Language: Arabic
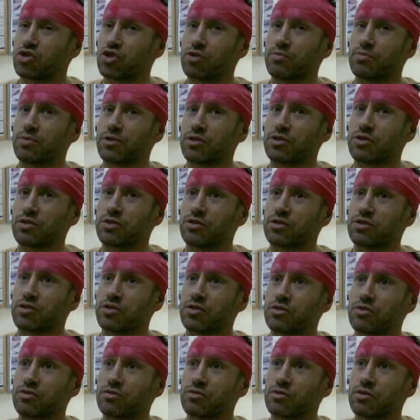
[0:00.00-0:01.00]
بين هيك
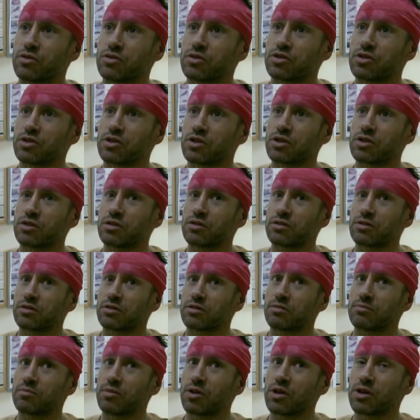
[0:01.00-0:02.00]
في المستشفى
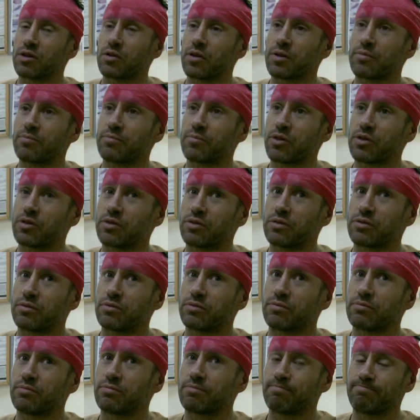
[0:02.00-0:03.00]
قال
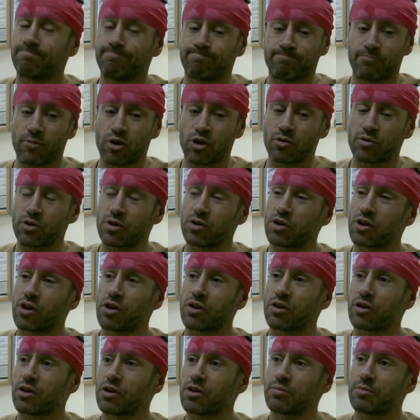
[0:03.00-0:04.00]
إن ما حدث
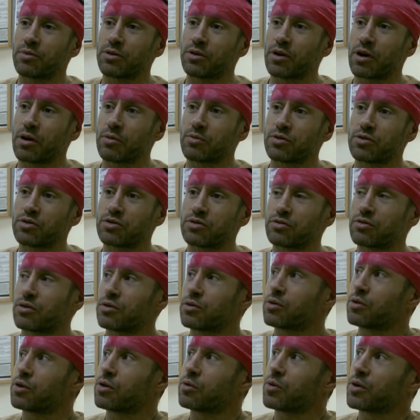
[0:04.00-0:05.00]
أن
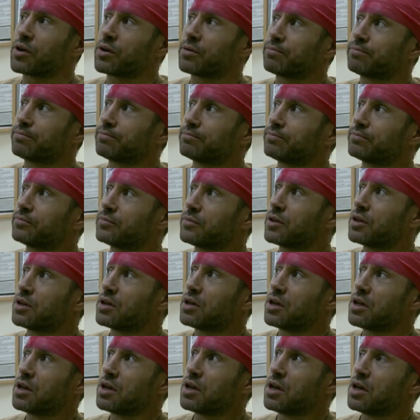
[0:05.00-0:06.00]
الجمال خافت من
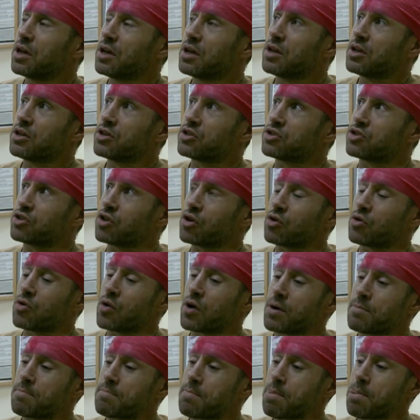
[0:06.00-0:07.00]
الناس والسيارات